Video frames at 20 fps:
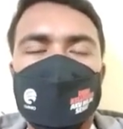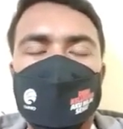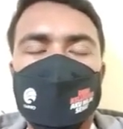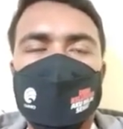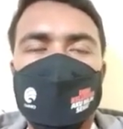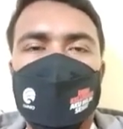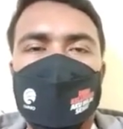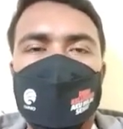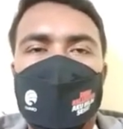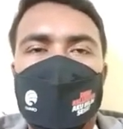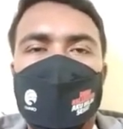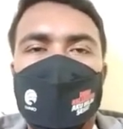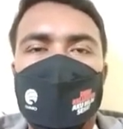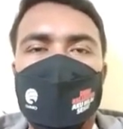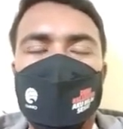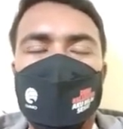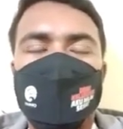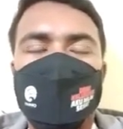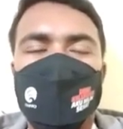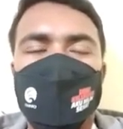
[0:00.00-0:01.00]
Iya, eh,
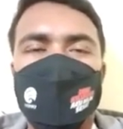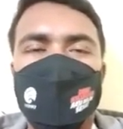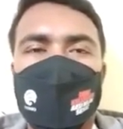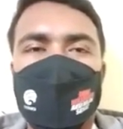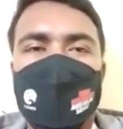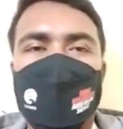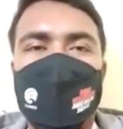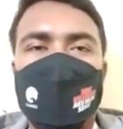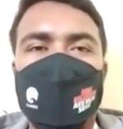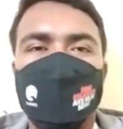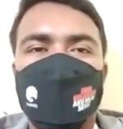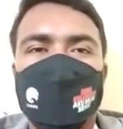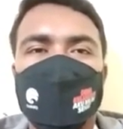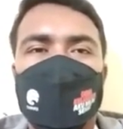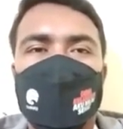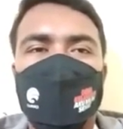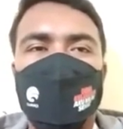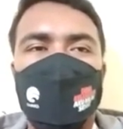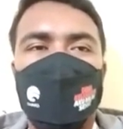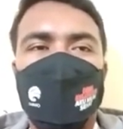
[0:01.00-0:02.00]
BMKG dan
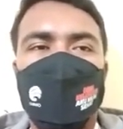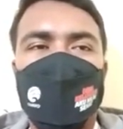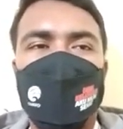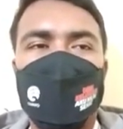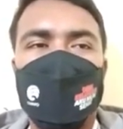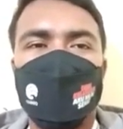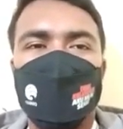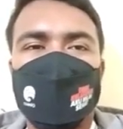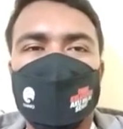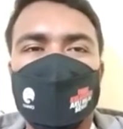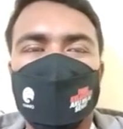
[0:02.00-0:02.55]
juga BPBD Kota